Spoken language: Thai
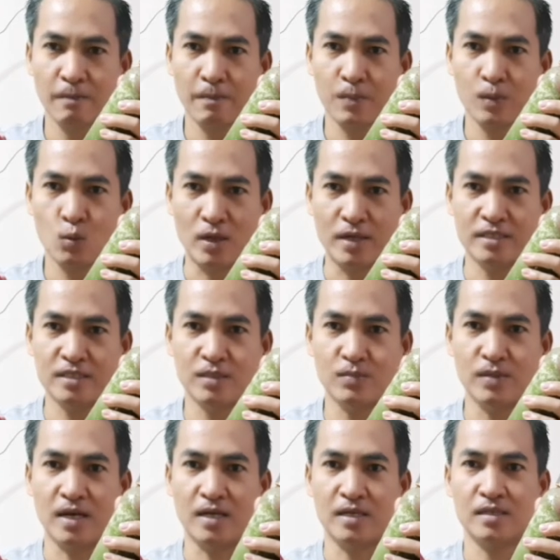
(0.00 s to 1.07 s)
ขวดละ10
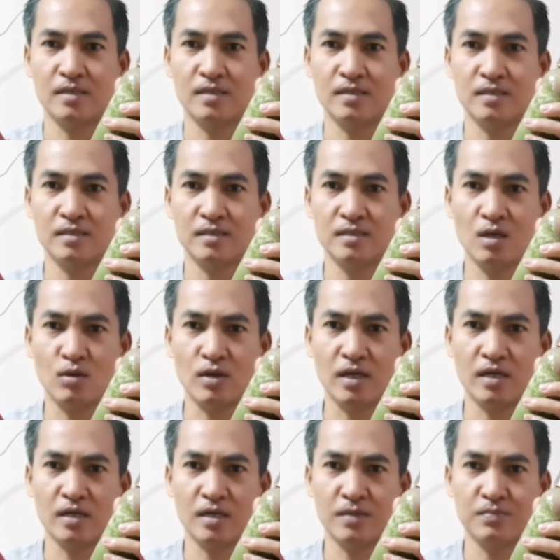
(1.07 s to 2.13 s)
บาท เท่านั้
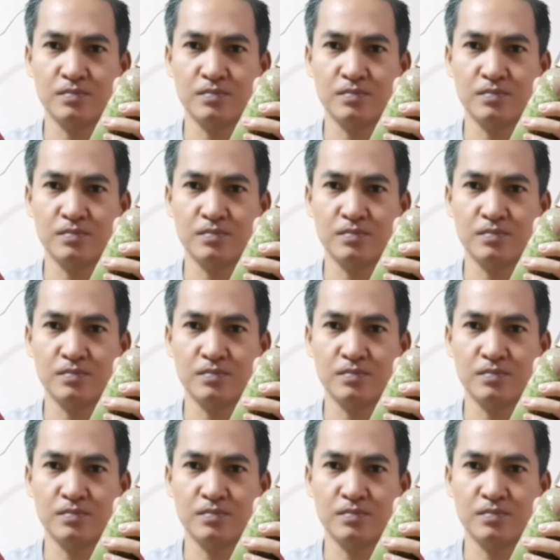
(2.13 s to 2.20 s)
นนะครับ